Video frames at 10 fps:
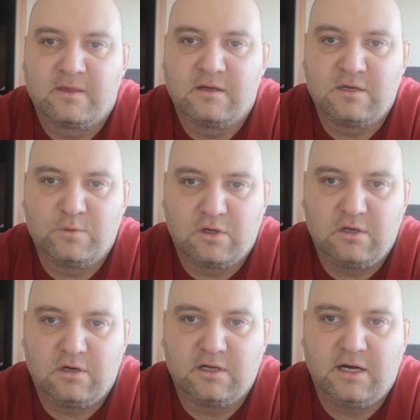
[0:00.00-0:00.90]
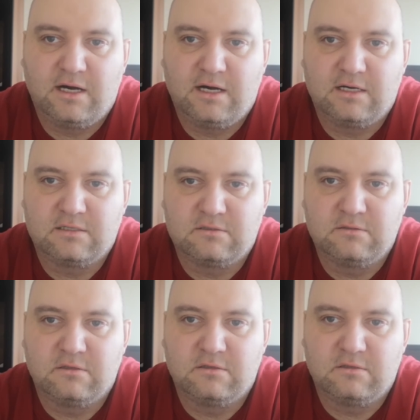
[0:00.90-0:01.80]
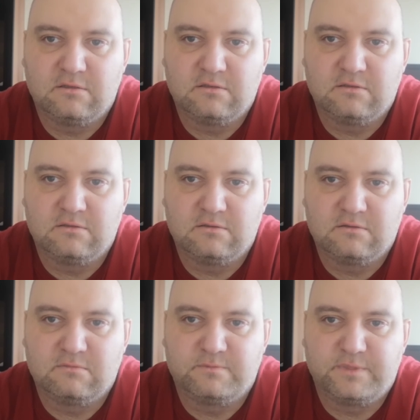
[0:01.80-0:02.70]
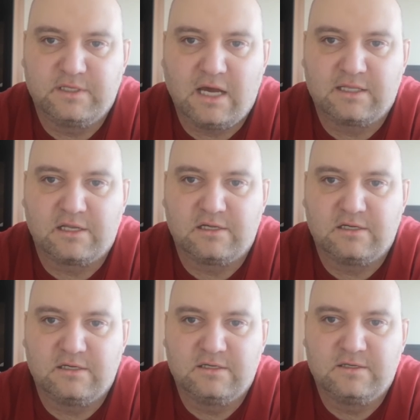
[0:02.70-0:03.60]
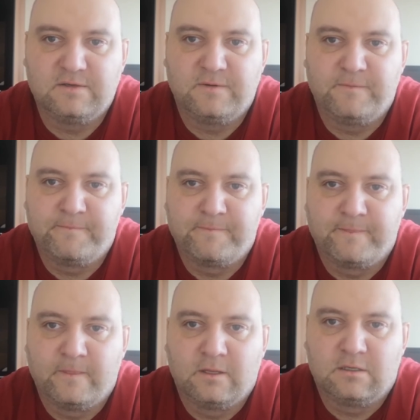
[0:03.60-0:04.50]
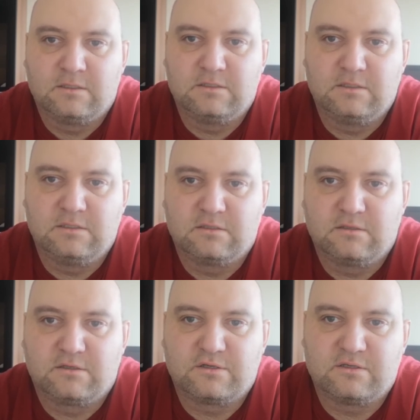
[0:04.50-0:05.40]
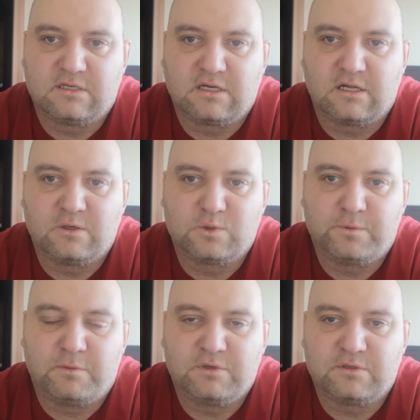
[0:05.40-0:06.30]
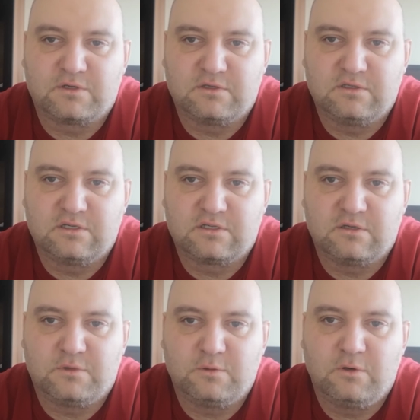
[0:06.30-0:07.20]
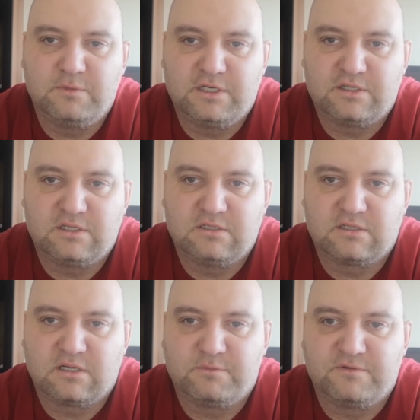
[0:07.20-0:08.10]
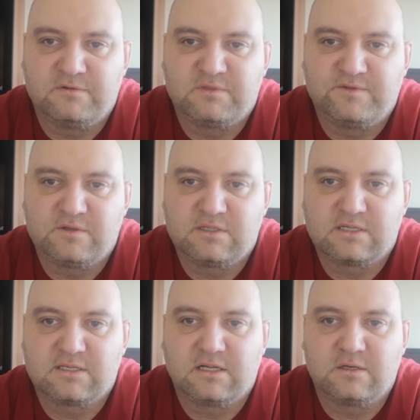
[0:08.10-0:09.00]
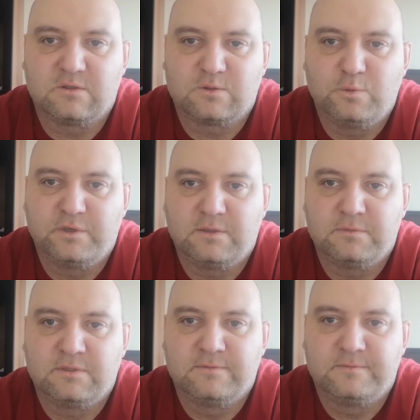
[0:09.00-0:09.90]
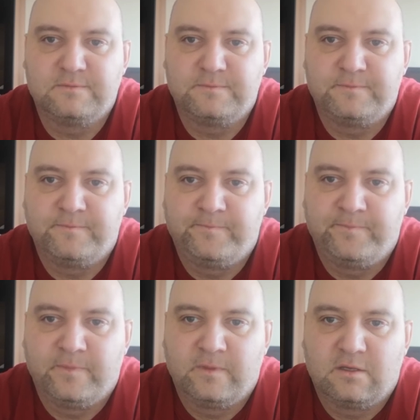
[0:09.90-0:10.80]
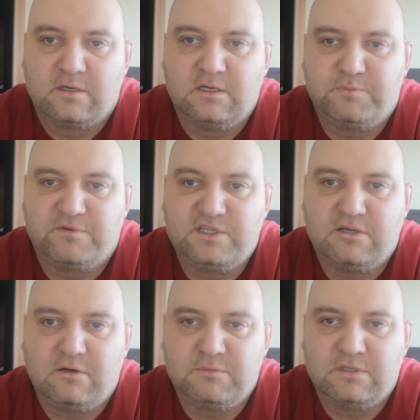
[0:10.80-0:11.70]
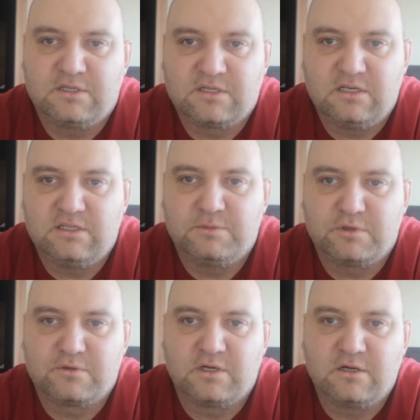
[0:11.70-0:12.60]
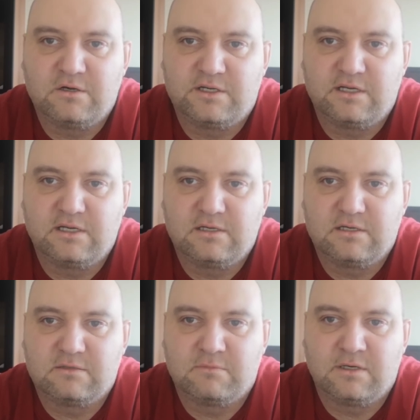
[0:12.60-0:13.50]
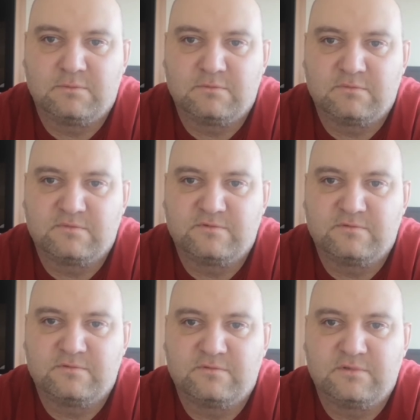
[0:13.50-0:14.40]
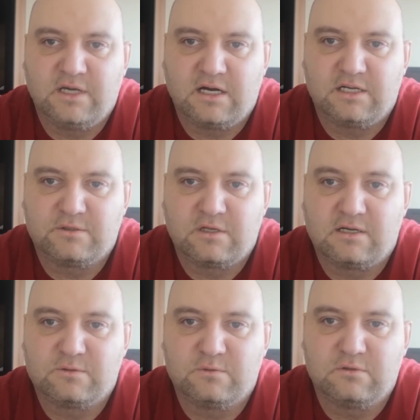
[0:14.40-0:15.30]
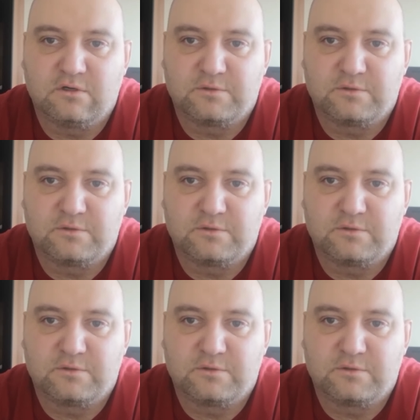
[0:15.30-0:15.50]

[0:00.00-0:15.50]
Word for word: neurologa, do pediatry e, dotyczącej kręgosłupa, bo to, gdyż to mogło mieć, że tak powiem, związek z kręgosłupem. I powiedziała mi, jeżeli się poczuję gorzej, mam jechać od razu do